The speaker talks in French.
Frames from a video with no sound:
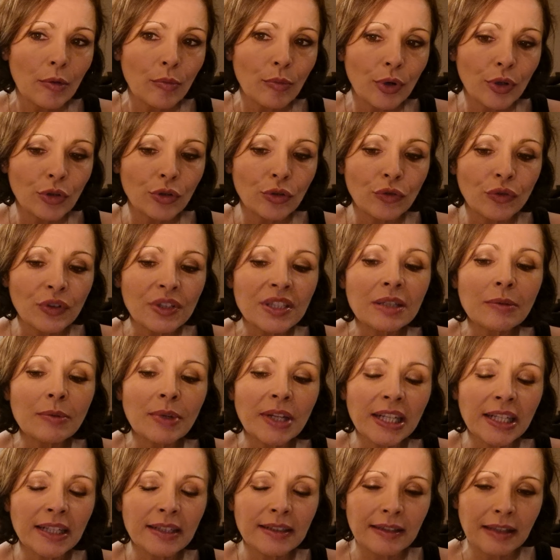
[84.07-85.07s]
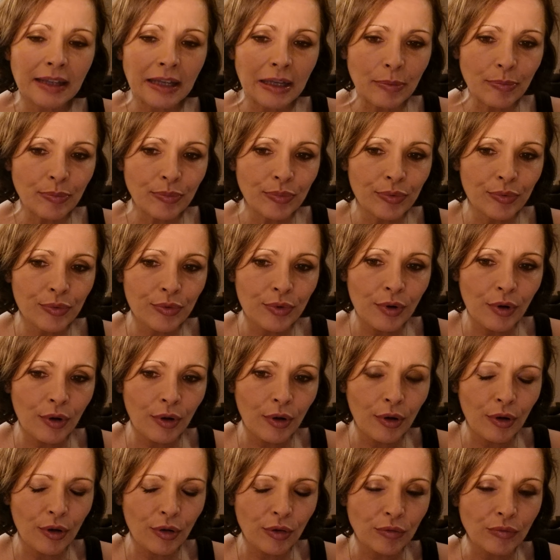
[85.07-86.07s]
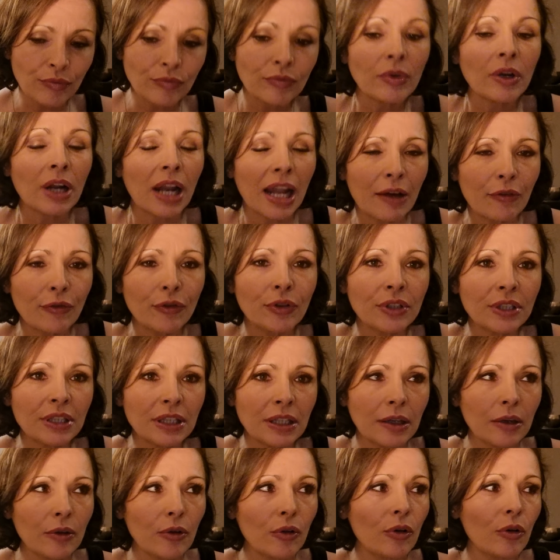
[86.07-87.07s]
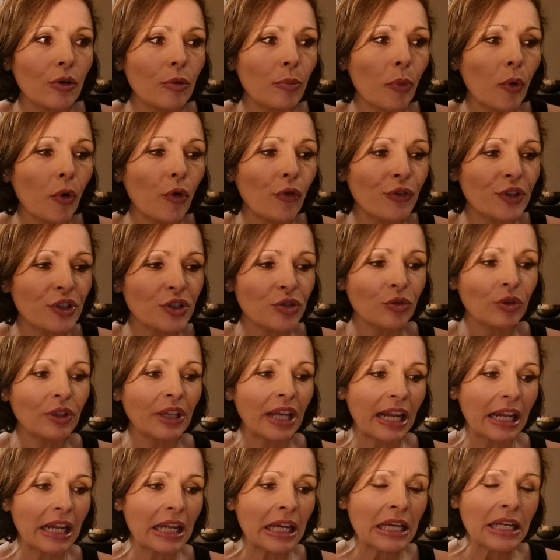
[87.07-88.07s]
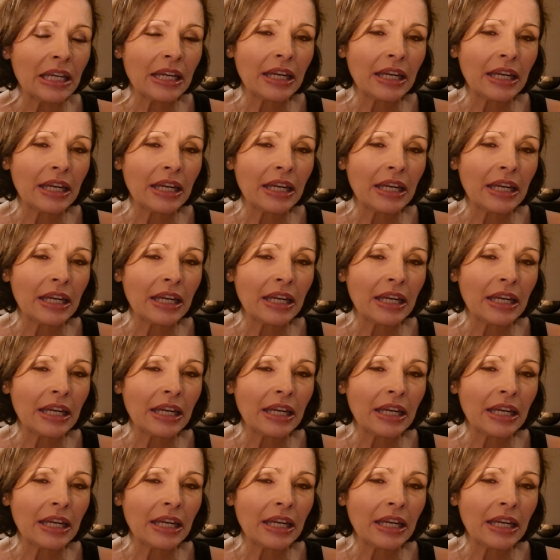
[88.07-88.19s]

bonne visibilité pour euh, l'avenir euh, professionnel.